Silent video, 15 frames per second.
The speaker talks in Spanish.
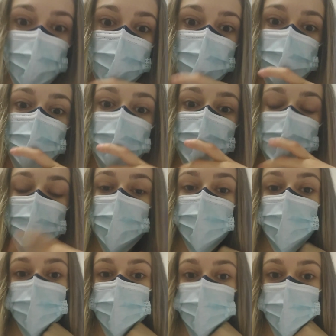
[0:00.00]
viendo y hay
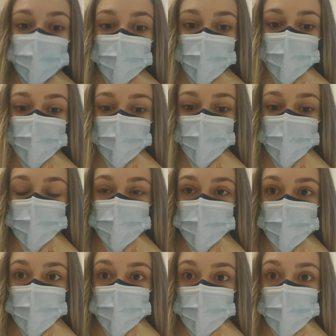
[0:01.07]
ocho pacientes
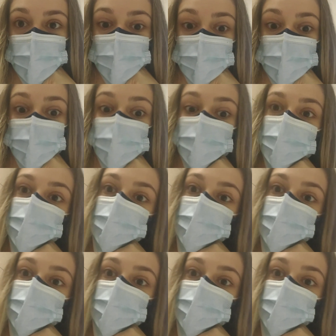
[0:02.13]
presenciales, una